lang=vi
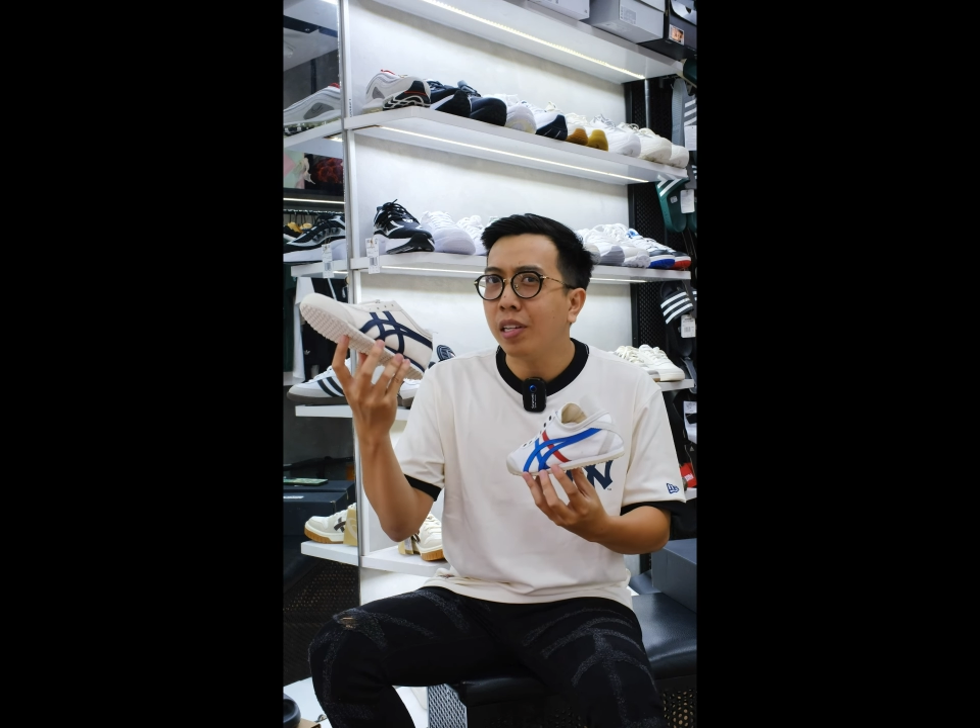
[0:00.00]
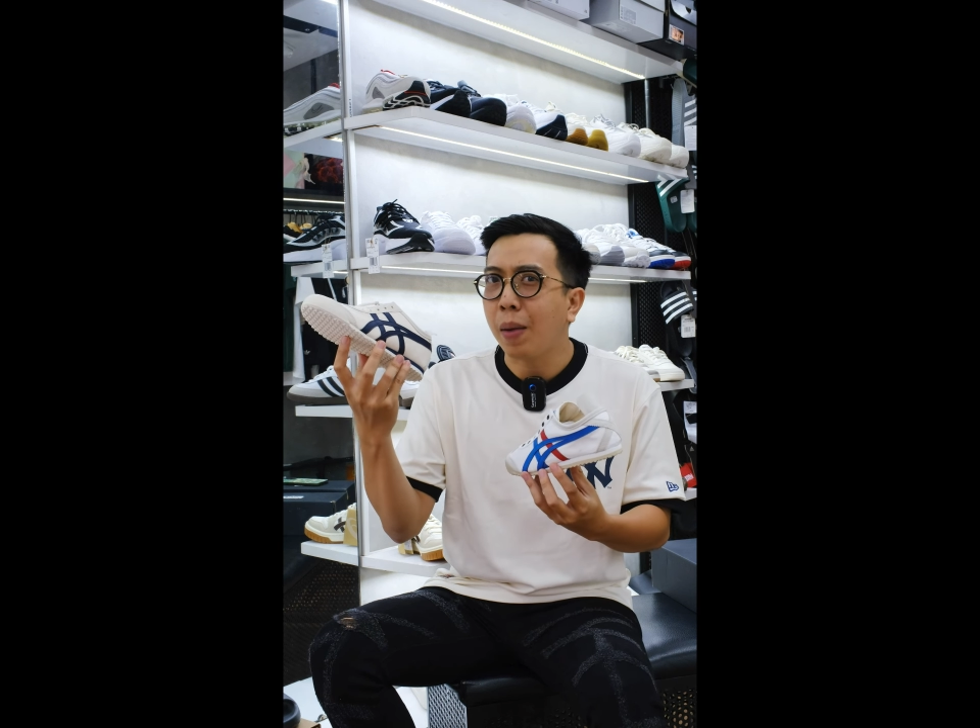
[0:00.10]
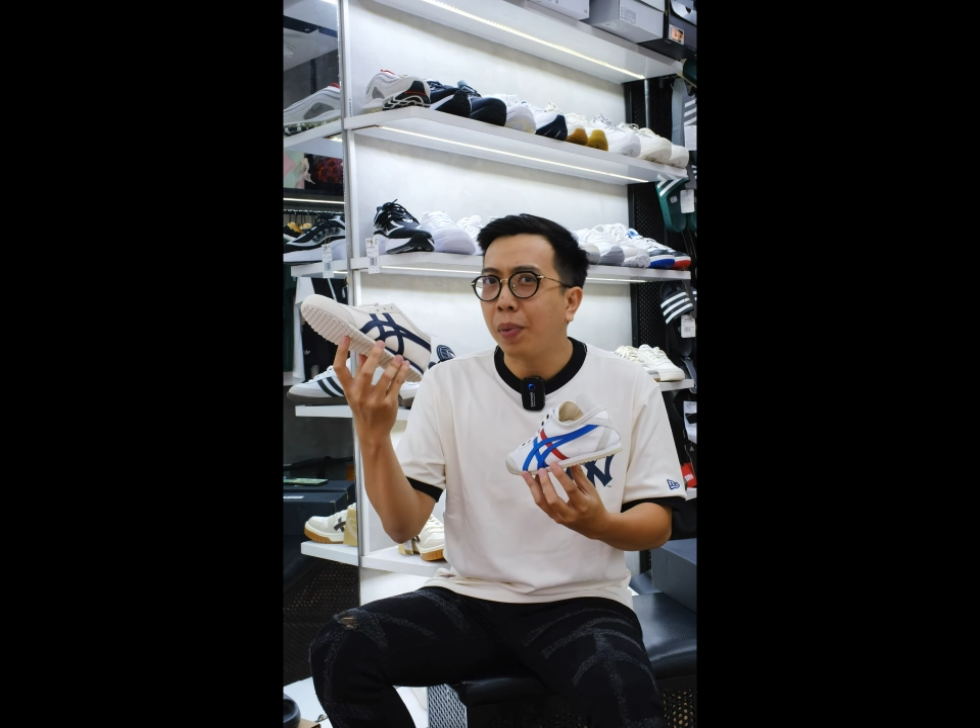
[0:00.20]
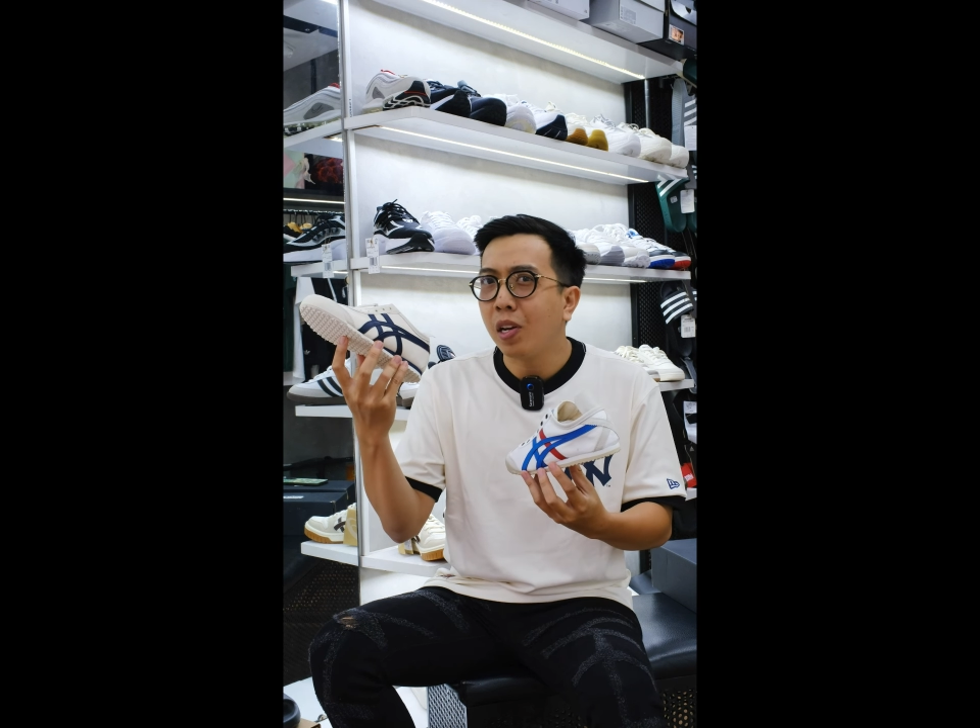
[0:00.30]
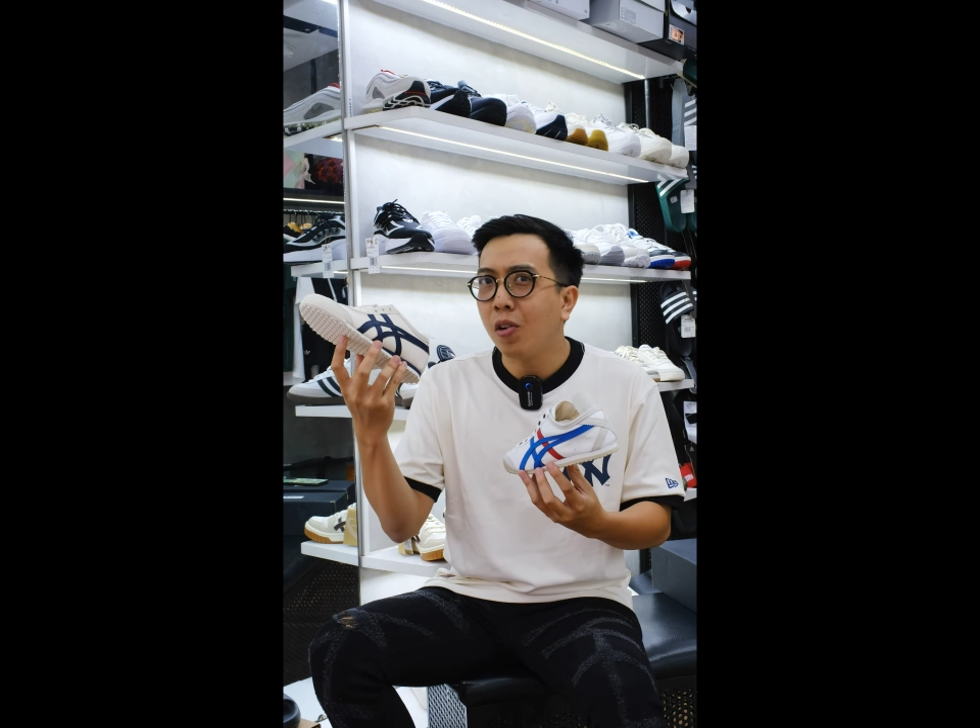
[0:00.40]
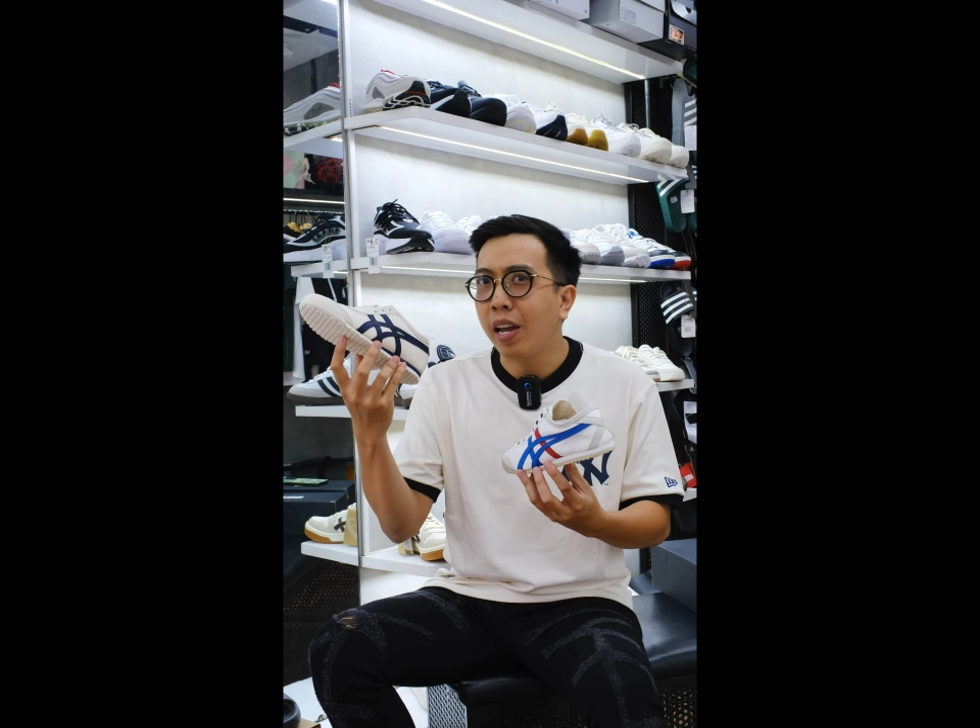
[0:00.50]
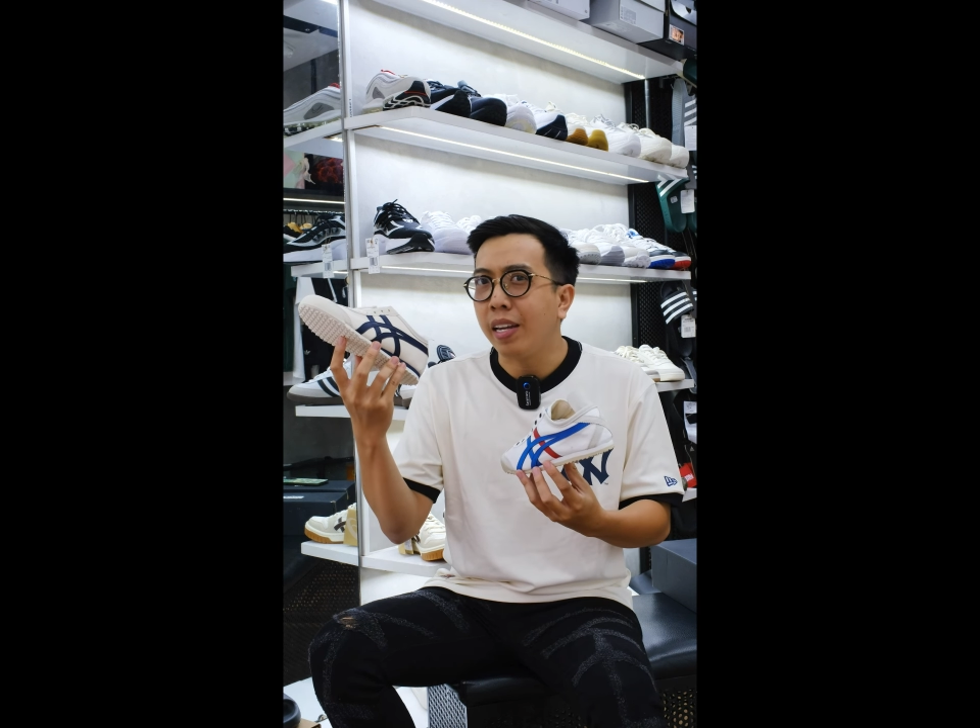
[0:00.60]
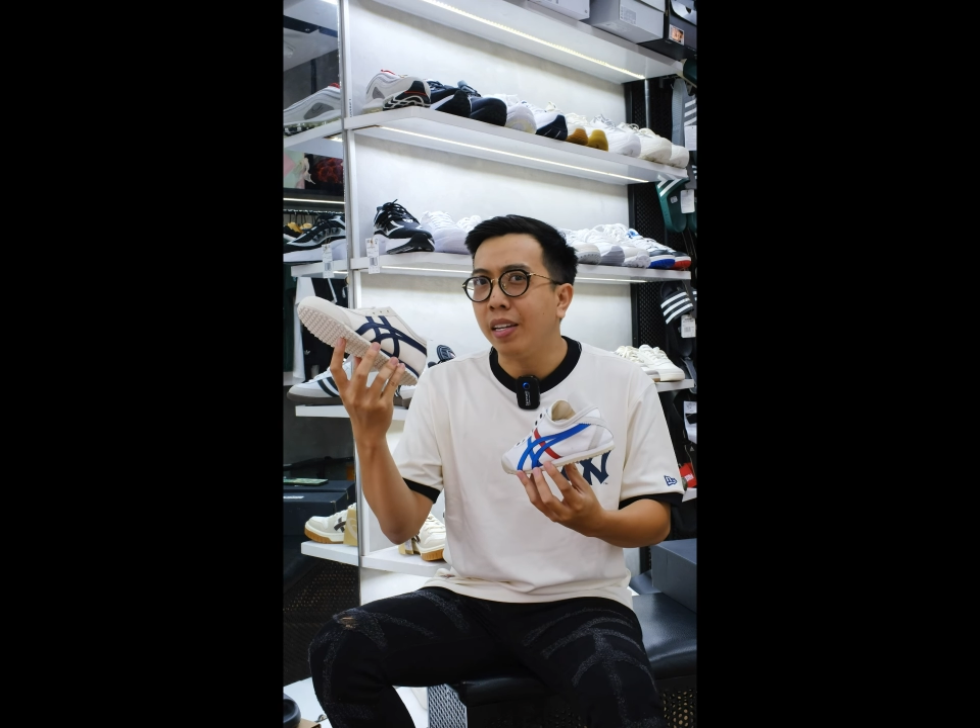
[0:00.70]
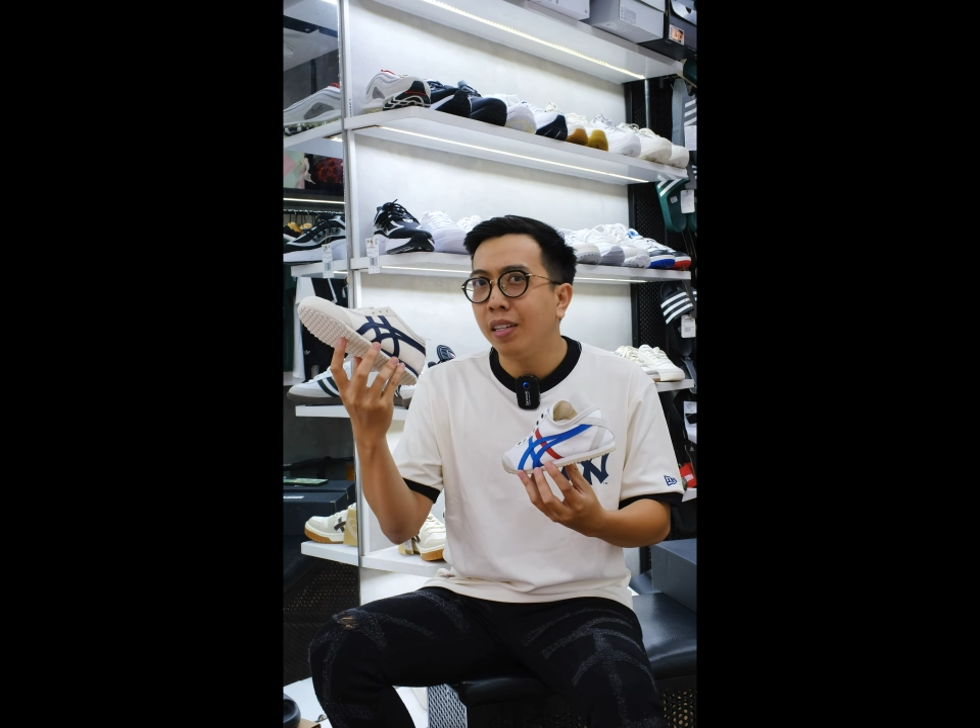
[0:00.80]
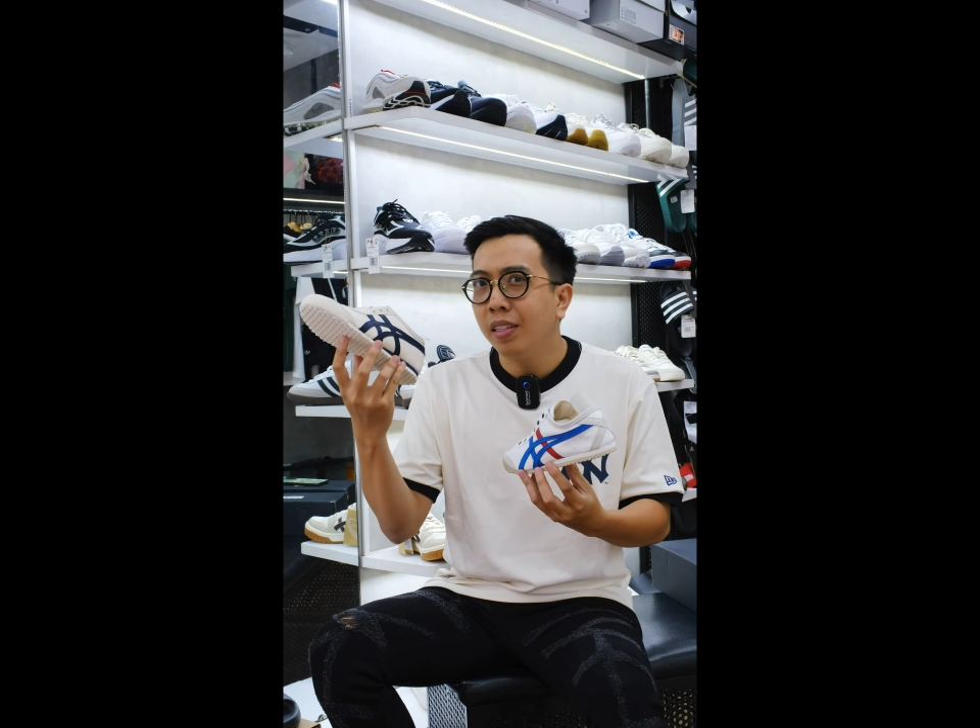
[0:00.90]
cầm cái đôi
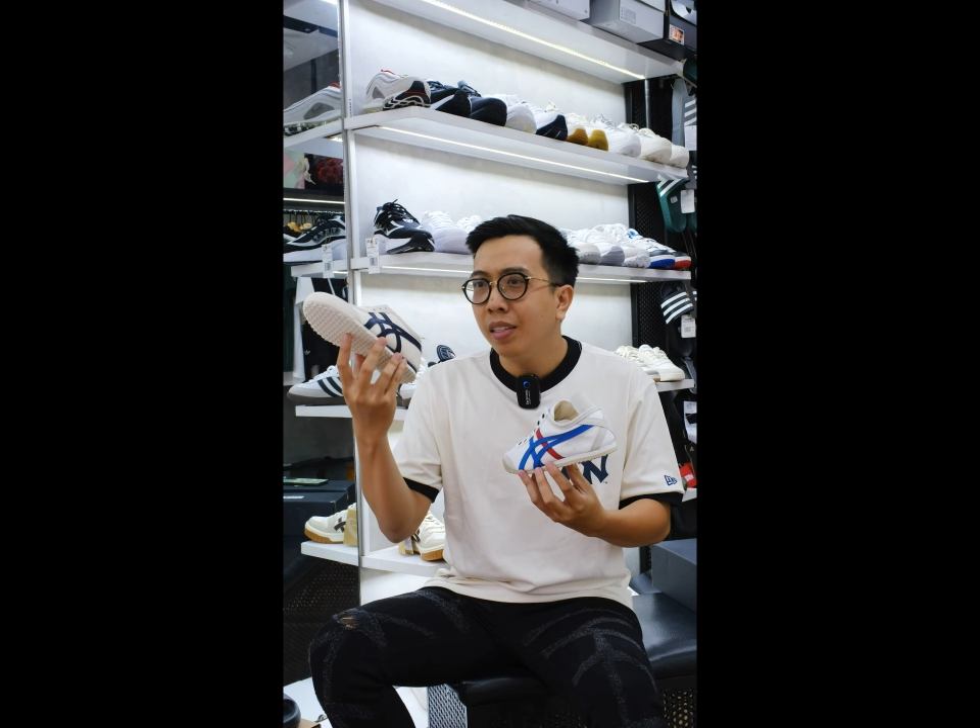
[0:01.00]
này á